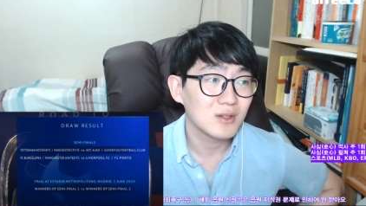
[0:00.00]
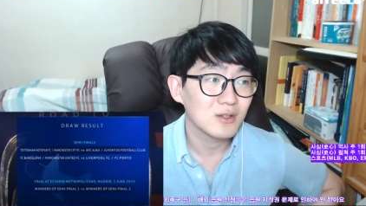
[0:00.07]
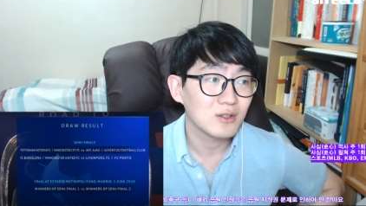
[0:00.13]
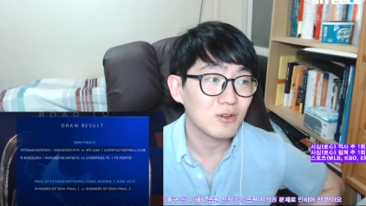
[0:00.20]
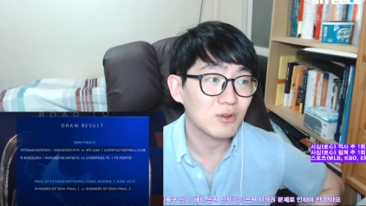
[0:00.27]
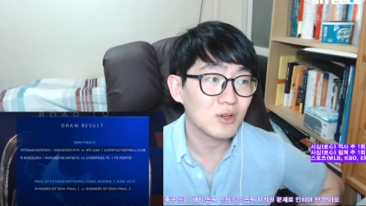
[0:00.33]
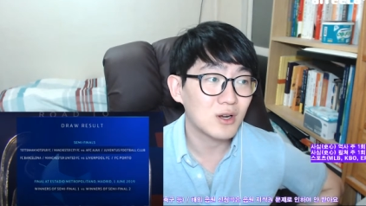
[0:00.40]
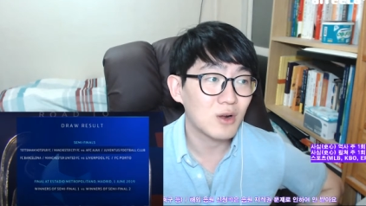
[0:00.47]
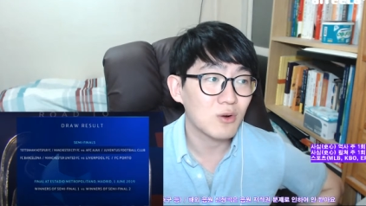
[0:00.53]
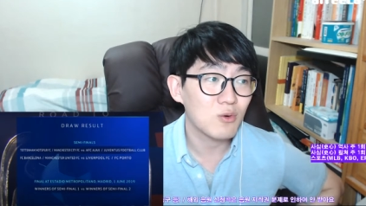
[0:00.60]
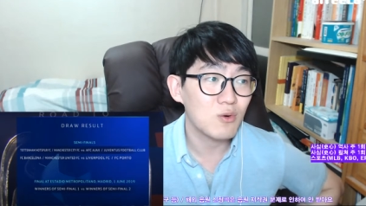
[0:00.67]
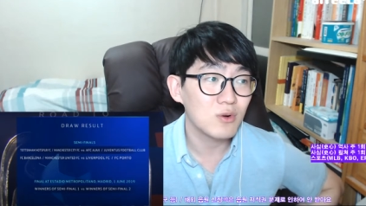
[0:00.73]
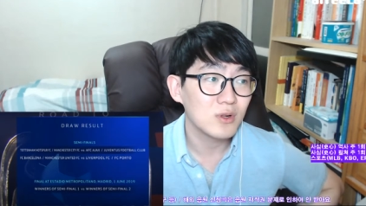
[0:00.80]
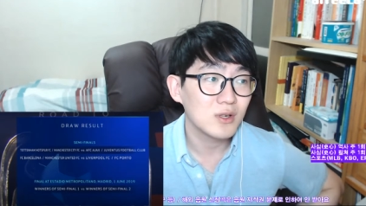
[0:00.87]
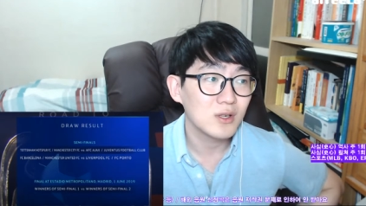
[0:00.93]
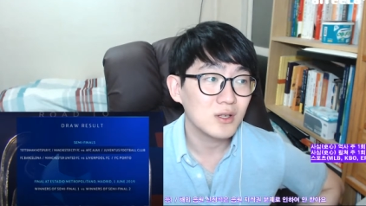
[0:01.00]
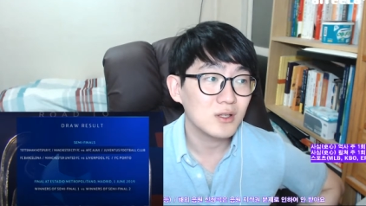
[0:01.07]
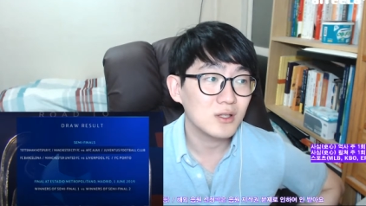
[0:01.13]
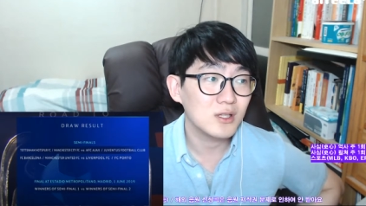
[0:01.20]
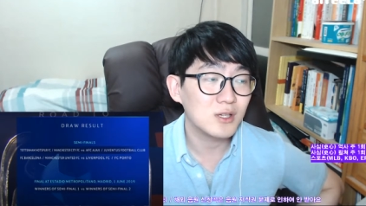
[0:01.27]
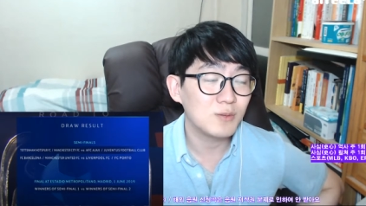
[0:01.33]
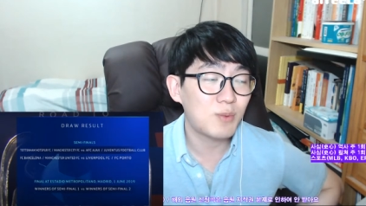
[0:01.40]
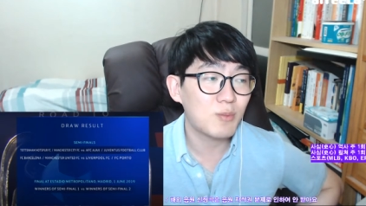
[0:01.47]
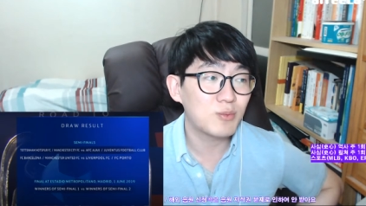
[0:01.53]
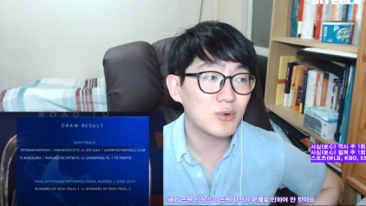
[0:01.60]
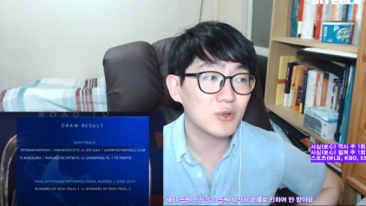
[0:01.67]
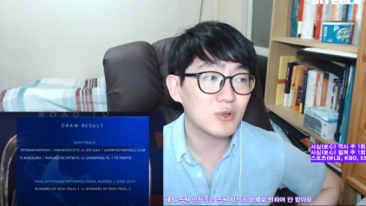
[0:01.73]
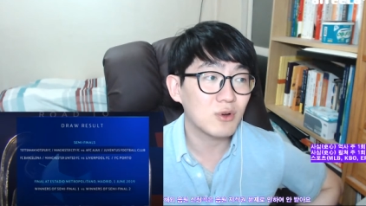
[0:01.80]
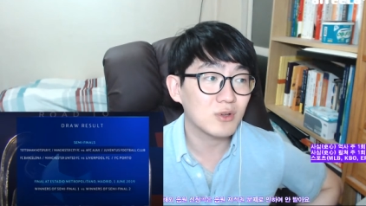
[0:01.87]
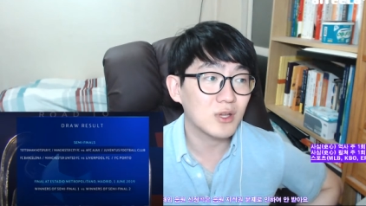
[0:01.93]
경기를 하고 리버풀
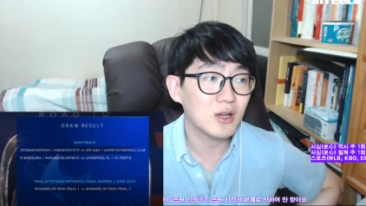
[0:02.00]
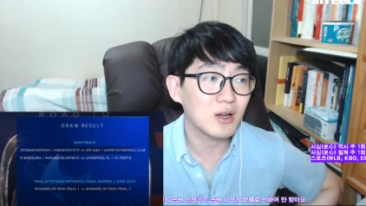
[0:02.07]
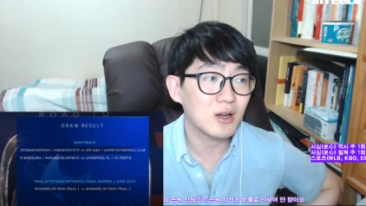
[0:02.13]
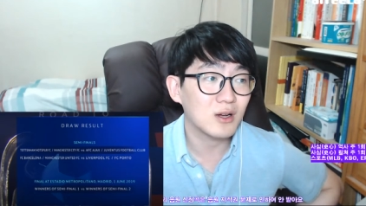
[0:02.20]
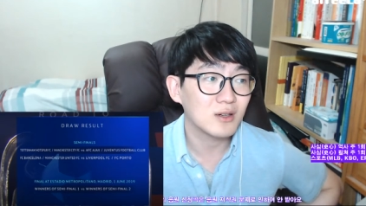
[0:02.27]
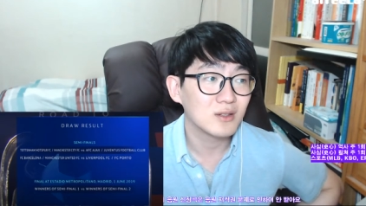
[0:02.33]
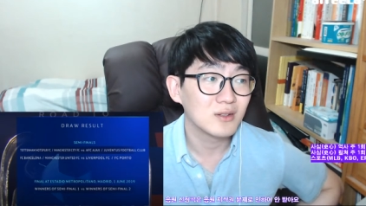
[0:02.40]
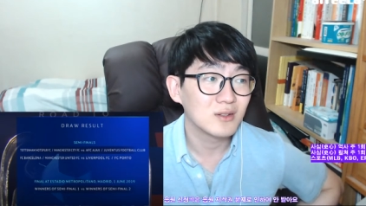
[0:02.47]
경기가